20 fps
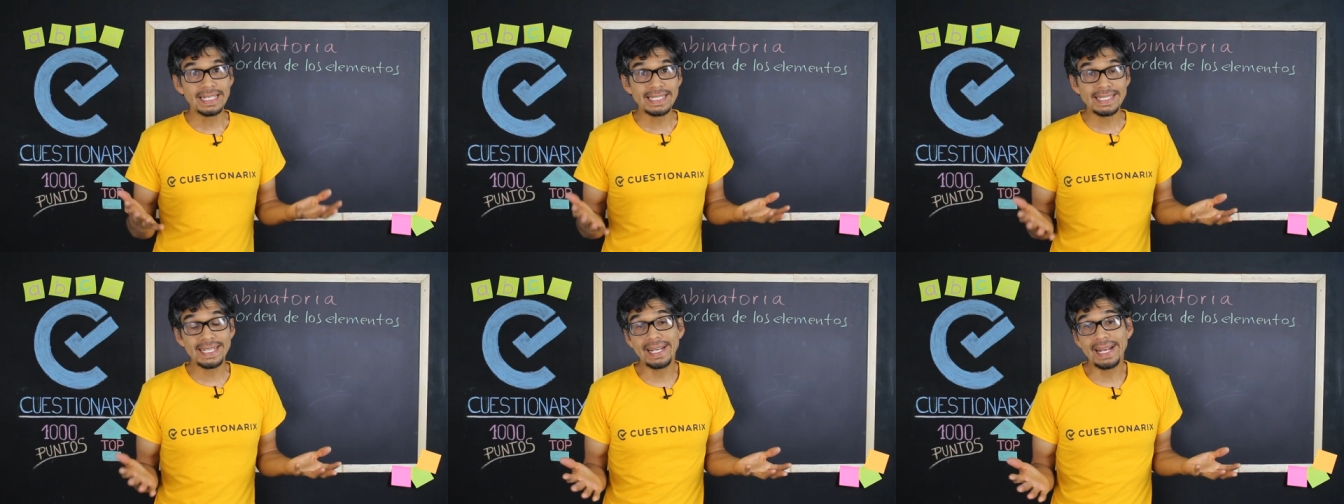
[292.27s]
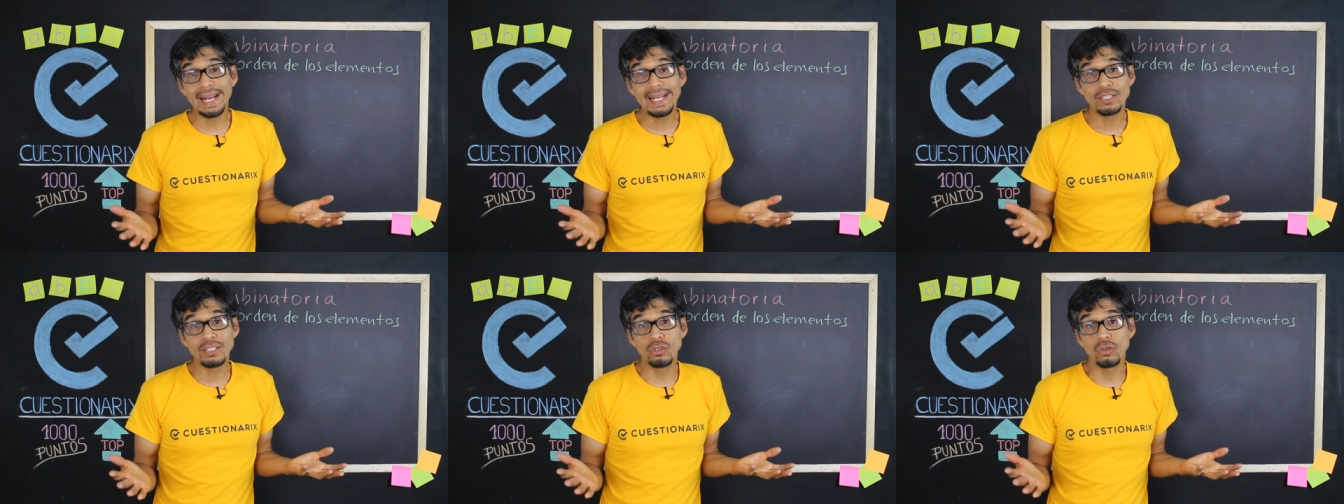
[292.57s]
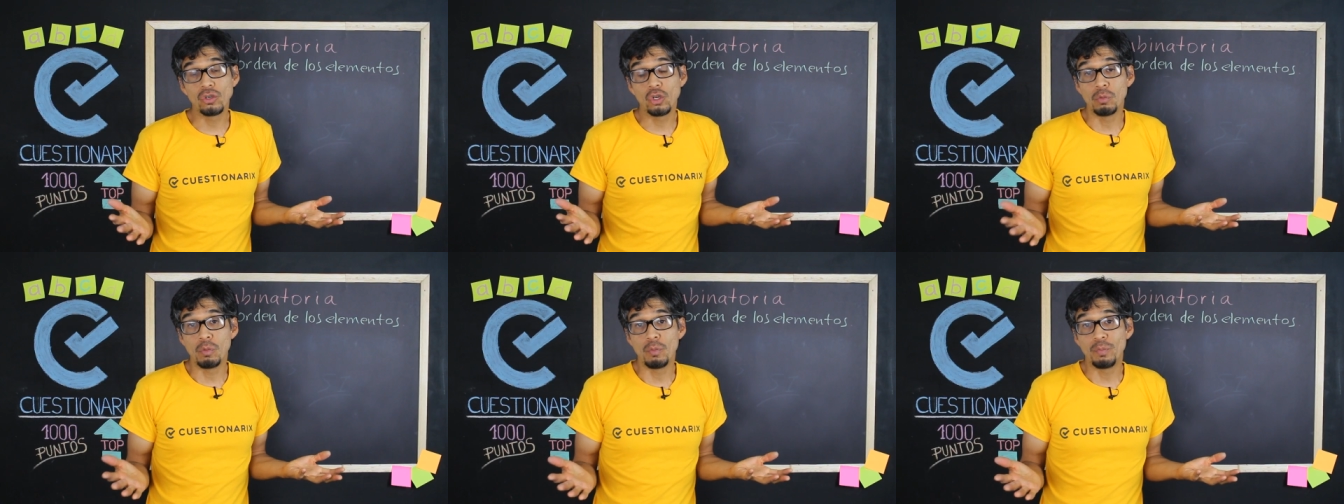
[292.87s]
En este
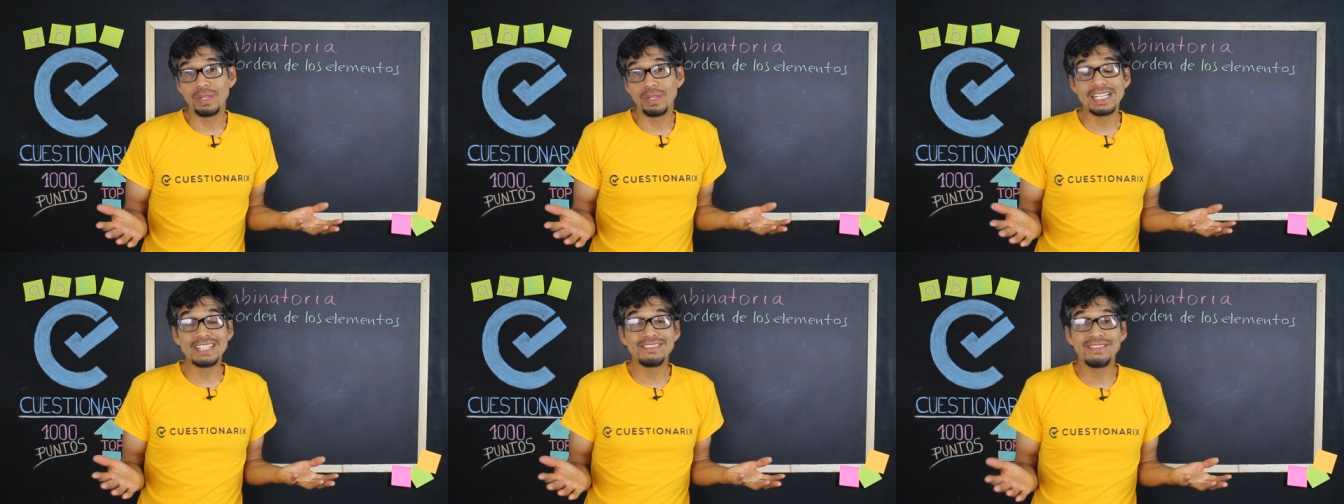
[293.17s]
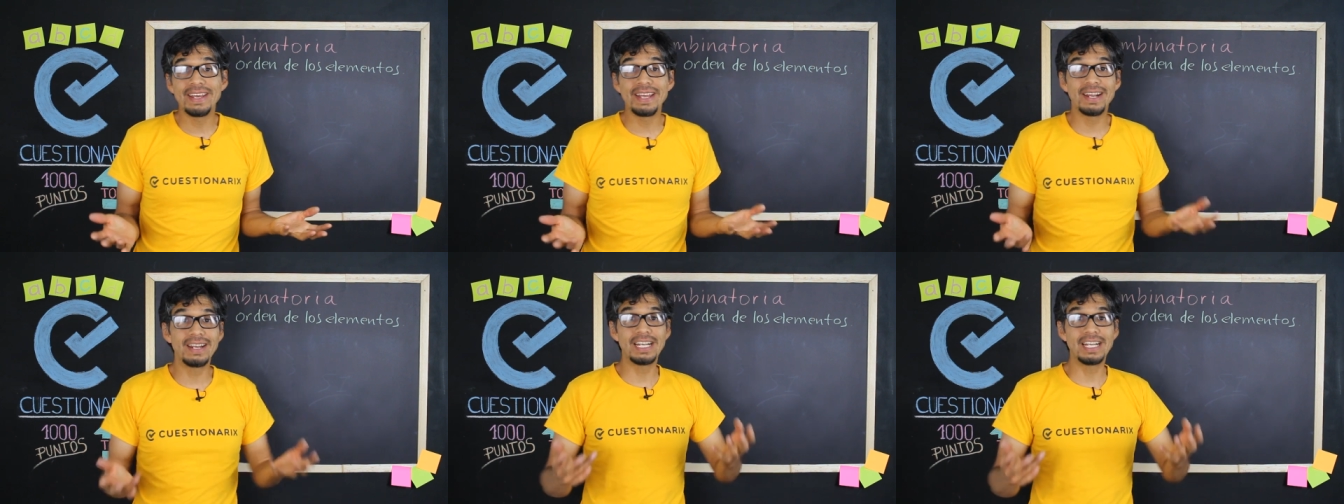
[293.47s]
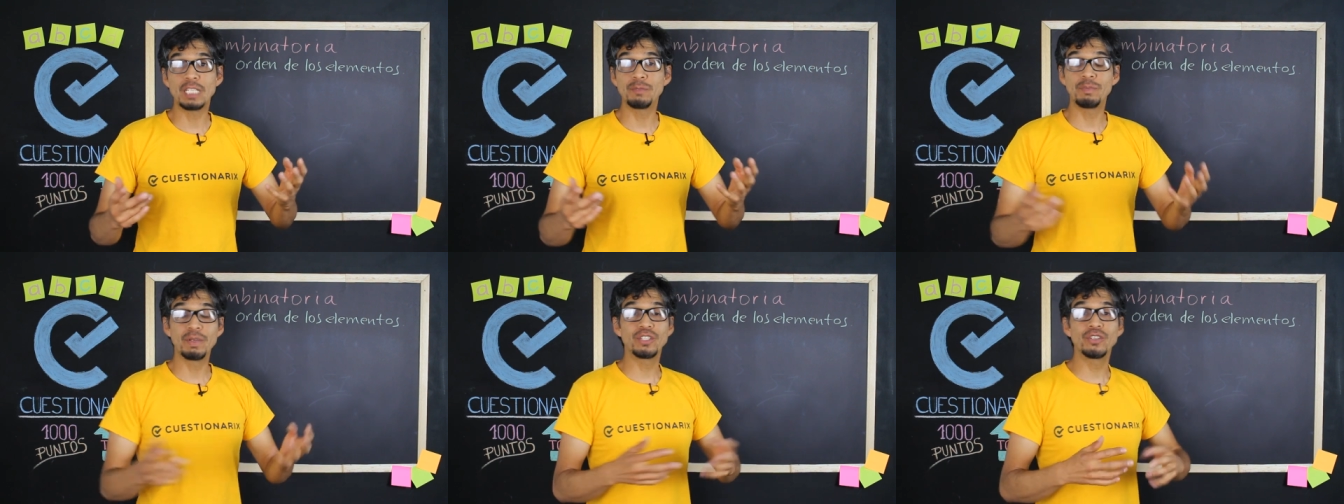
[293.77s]
caso, como puedes
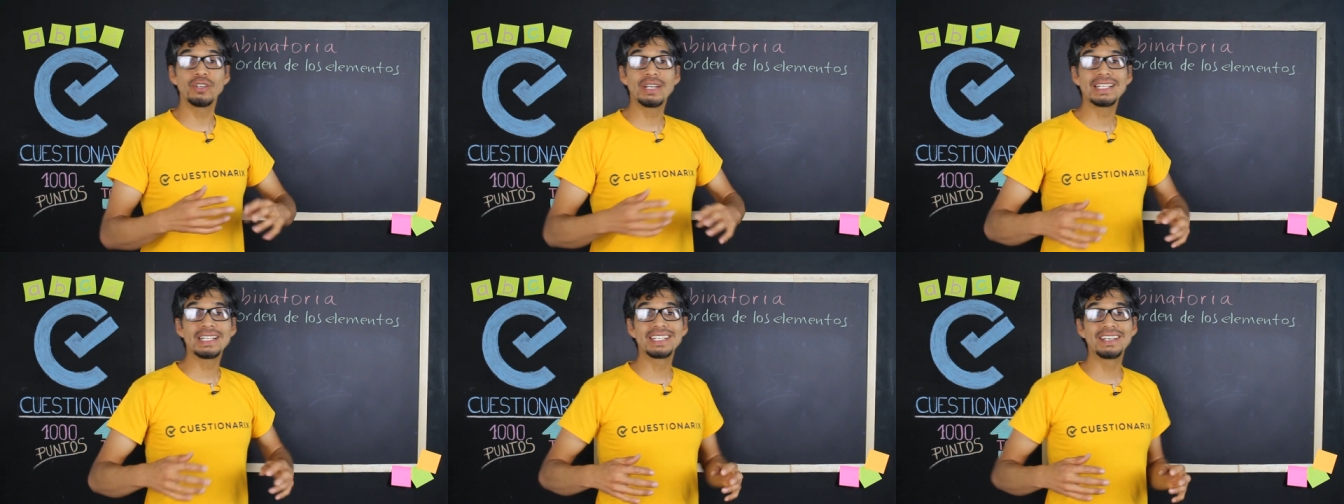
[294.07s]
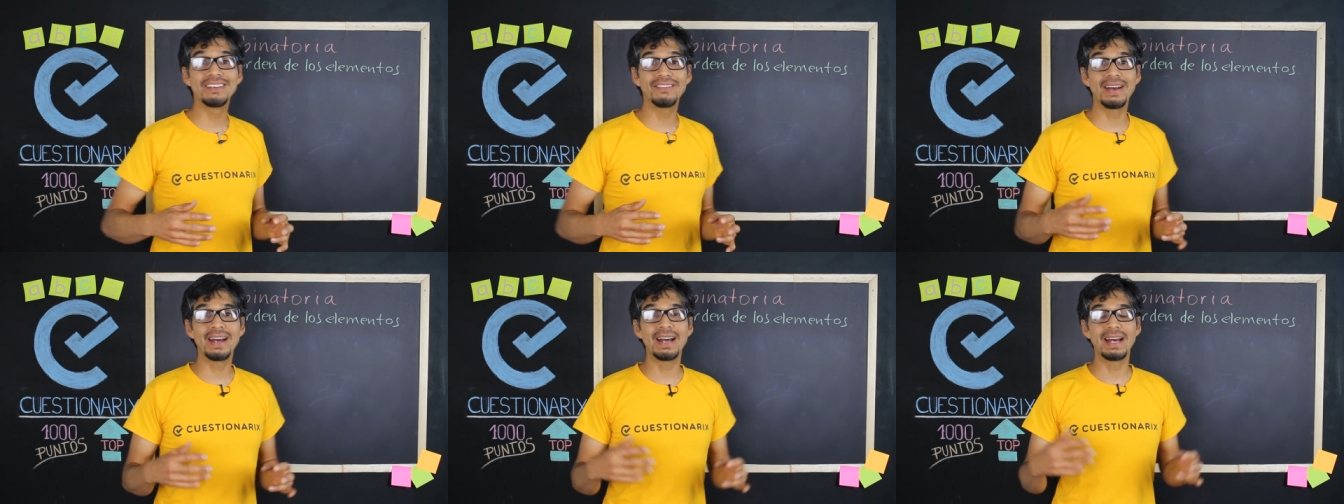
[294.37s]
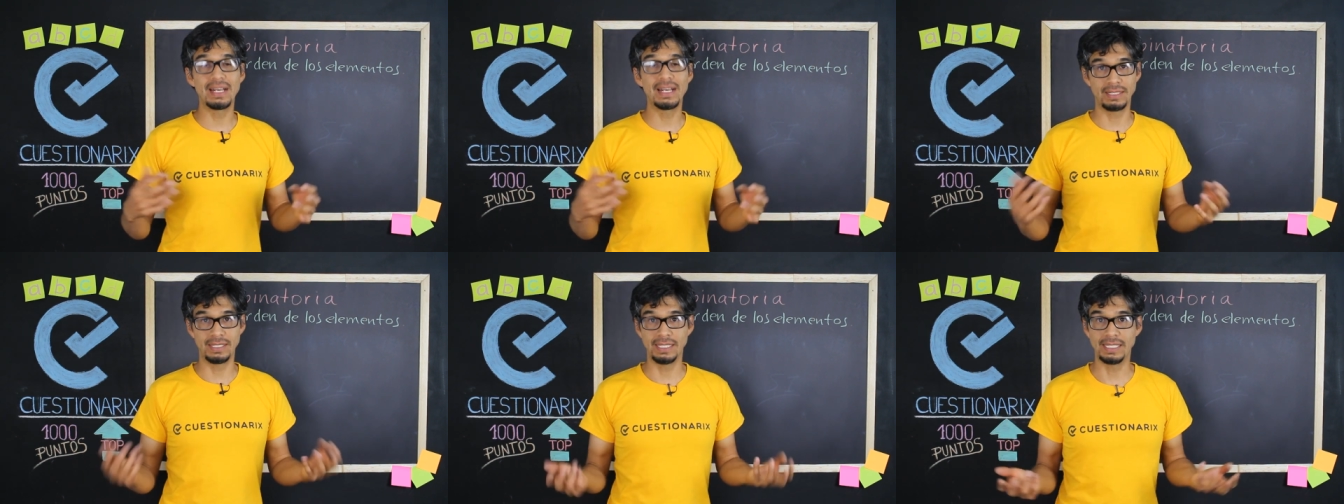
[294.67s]
ver, las personas que
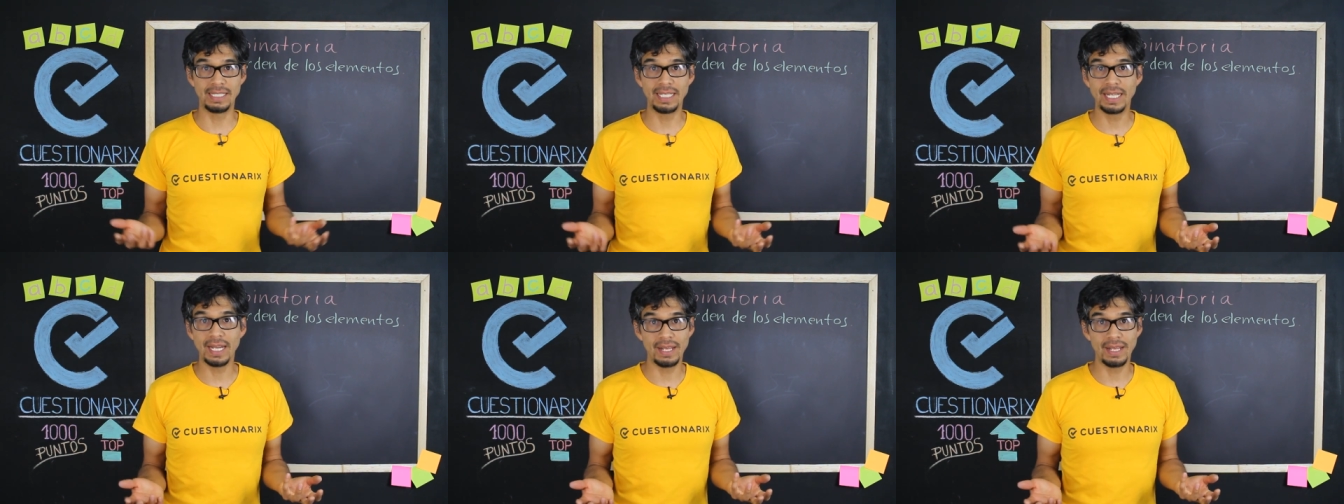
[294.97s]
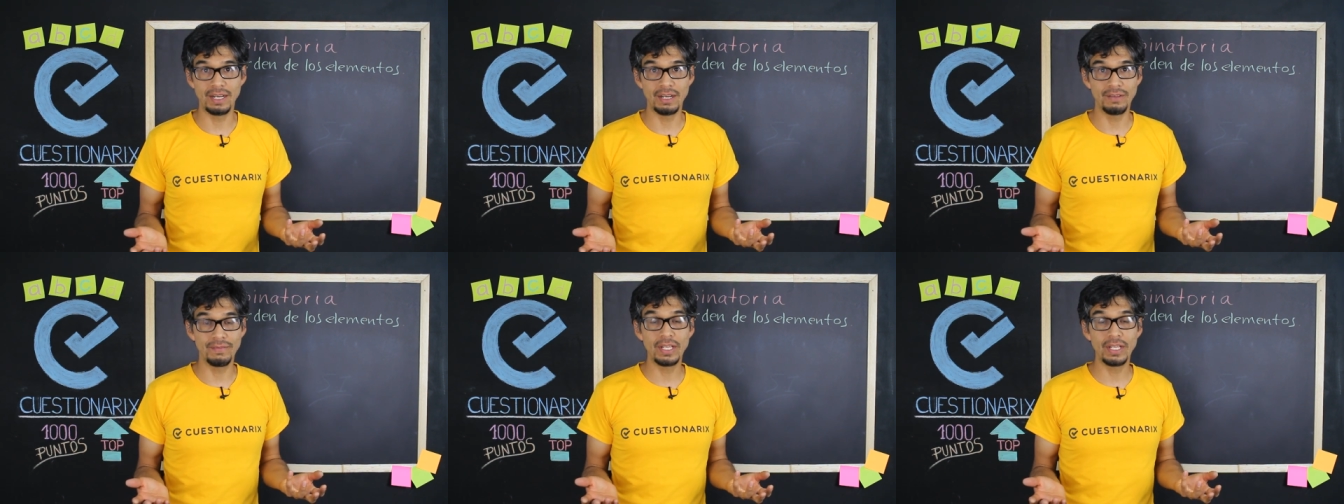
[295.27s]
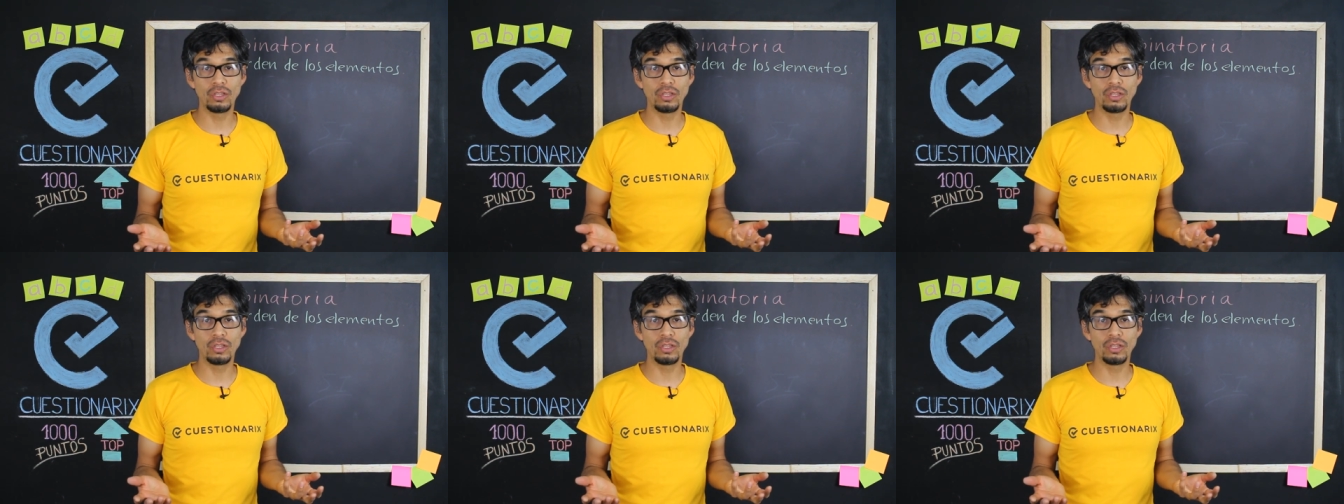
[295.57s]
van a asistir al